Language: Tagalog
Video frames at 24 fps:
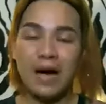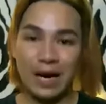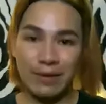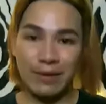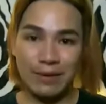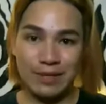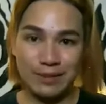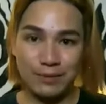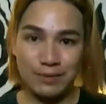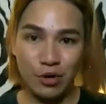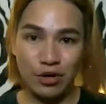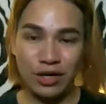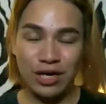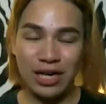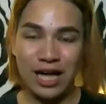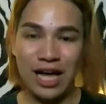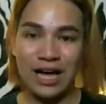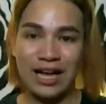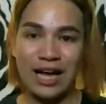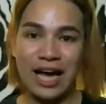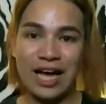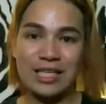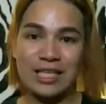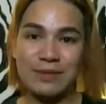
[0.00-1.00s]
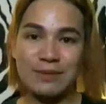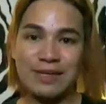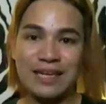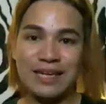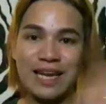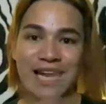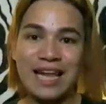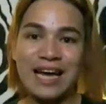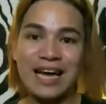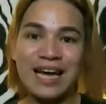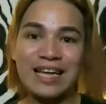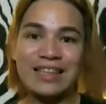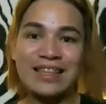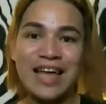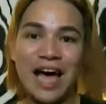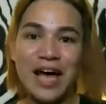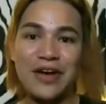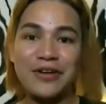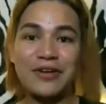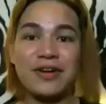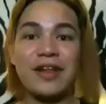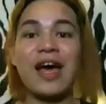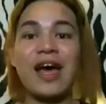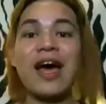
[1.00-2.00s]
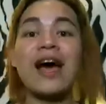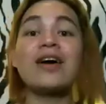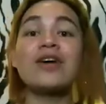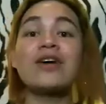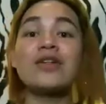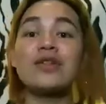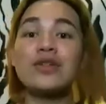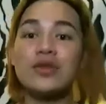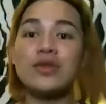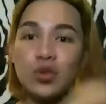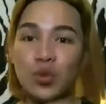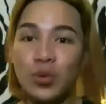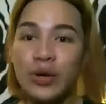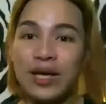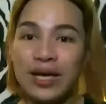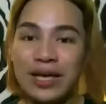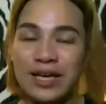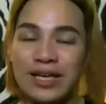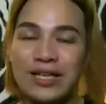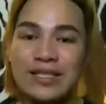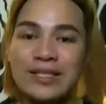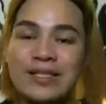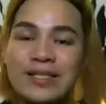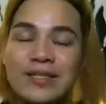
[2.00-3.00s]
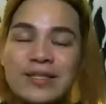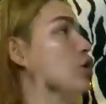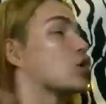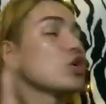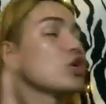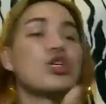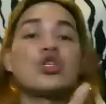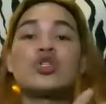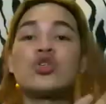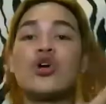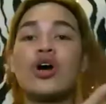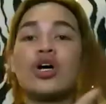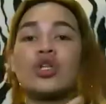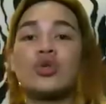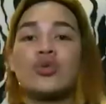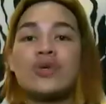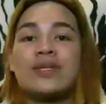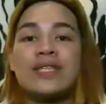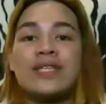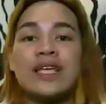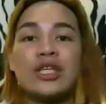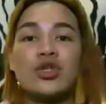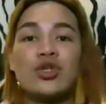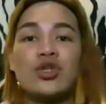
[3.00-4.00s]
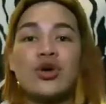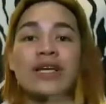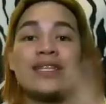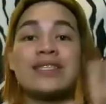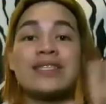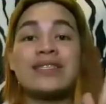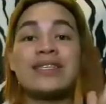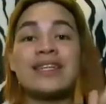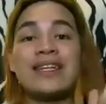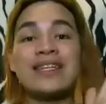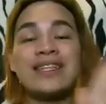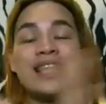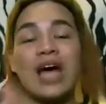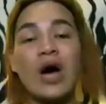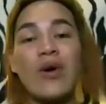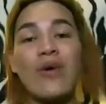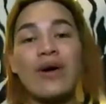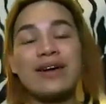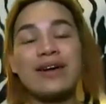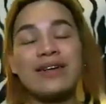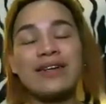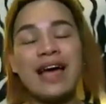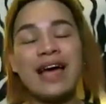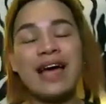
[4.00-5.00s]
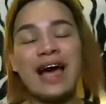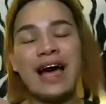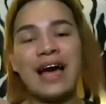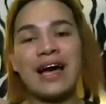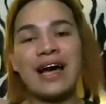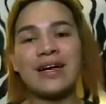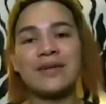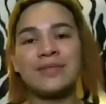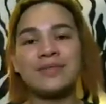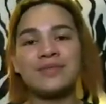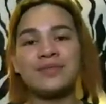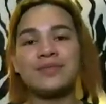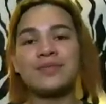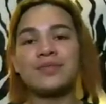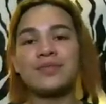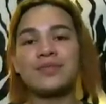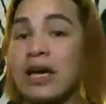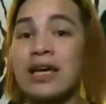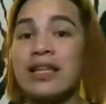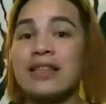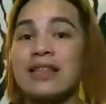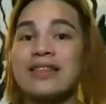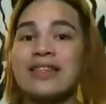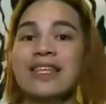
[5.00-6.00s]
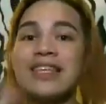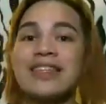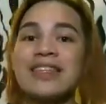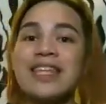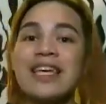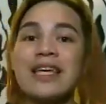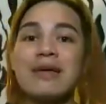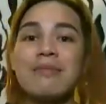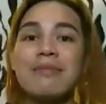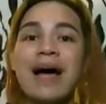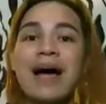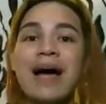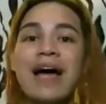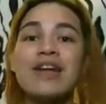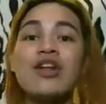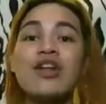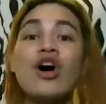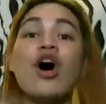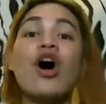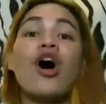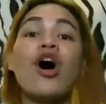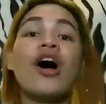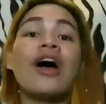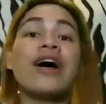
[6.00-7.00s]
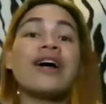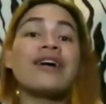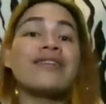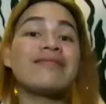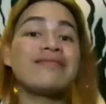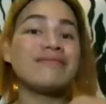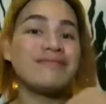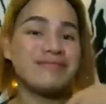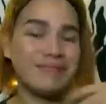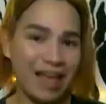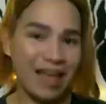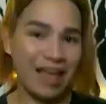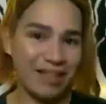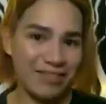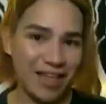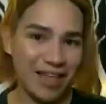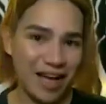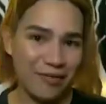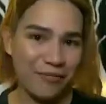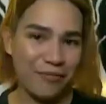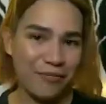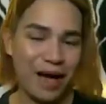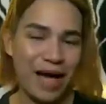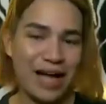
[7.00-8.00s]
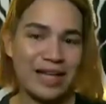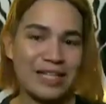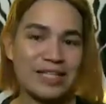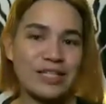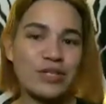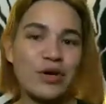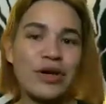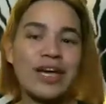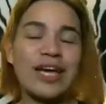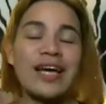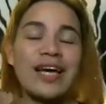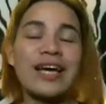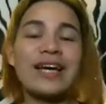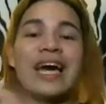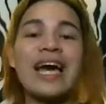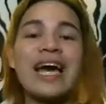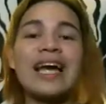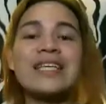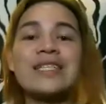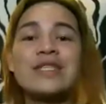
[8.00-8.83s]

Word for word: para mas bongga nga, guys, maglalagay tayo ng twist. So, ang twist nito ay tinatawag na titikman or tatakpan. So, ayan